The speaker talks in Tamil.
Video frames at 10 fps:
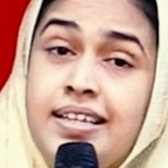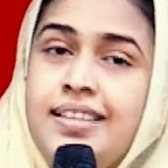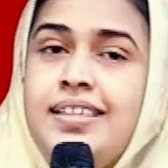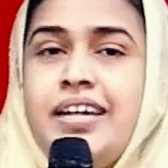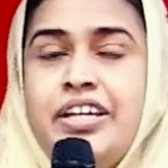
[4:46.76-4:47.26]

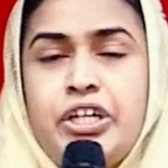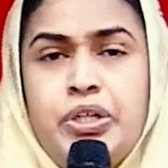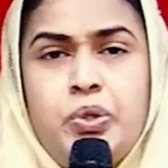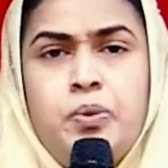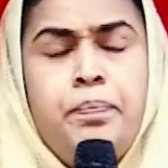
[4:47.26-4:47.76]
நீதியாக
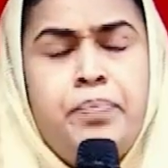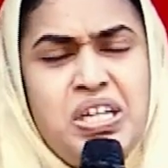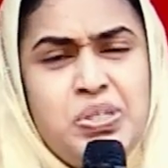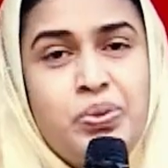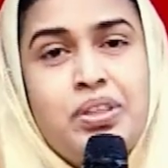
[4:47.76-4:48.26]
இருக்கட்டும்
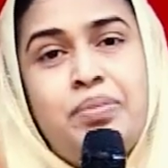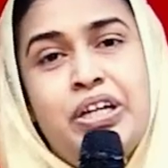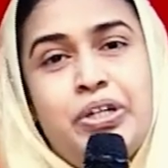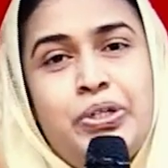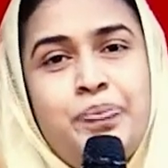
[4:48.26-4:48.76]
பரிசுத்தமாக
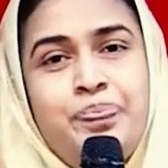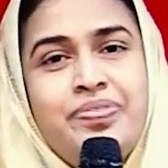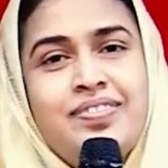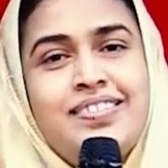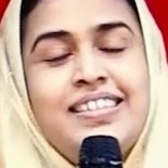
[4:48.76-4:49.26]
இருக்கட்டும்
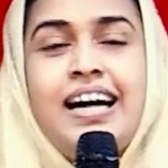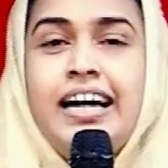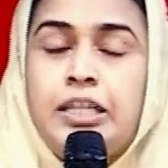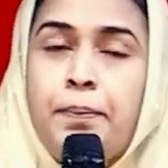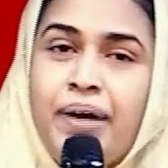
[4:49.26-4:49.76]

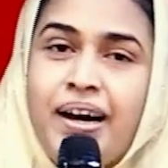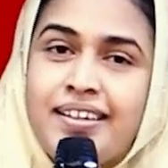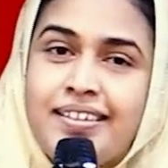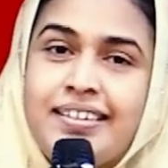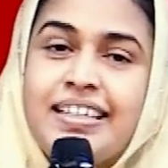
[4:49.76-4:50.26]
அதை
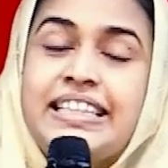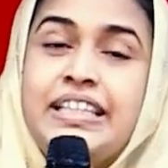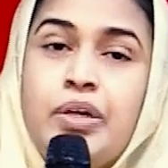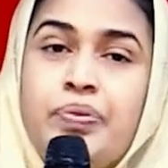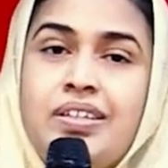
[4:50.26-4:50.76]
பார்க்கிற
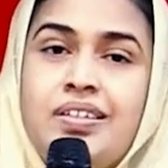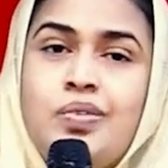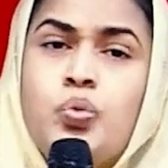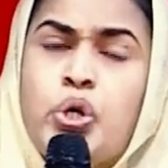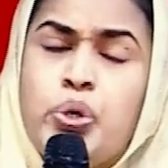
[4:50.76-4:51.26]
தேவன்
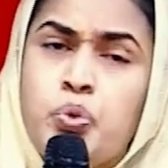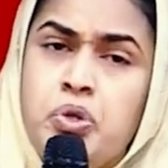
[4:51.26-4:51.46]
உங்களுடைய